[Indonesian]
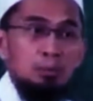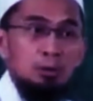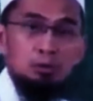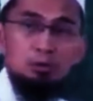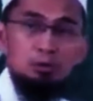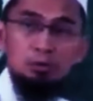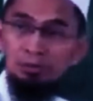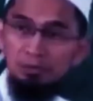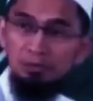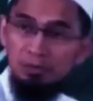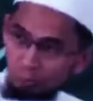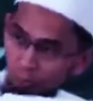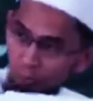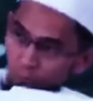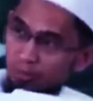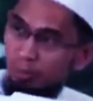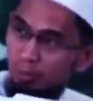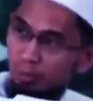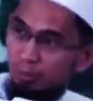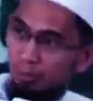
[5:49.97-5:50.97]
Itu cuma satu
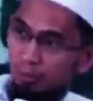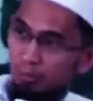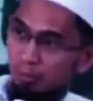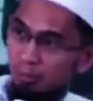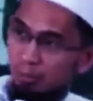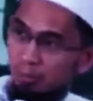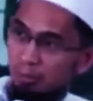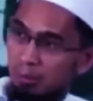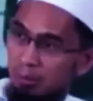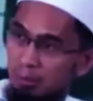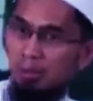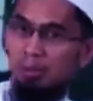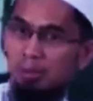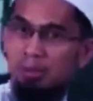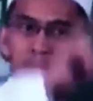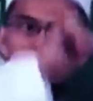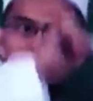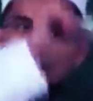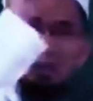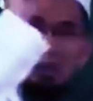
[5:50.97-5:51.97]
dosa.
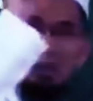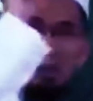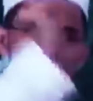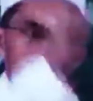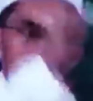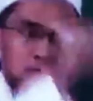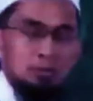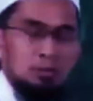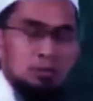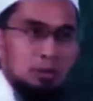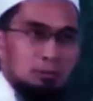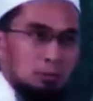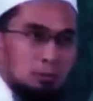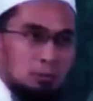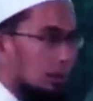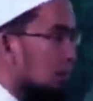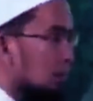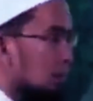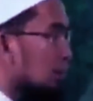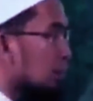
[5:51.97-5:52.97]
Tapi ketika Allah
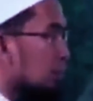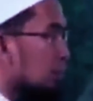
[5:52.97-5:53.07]
menyampaikan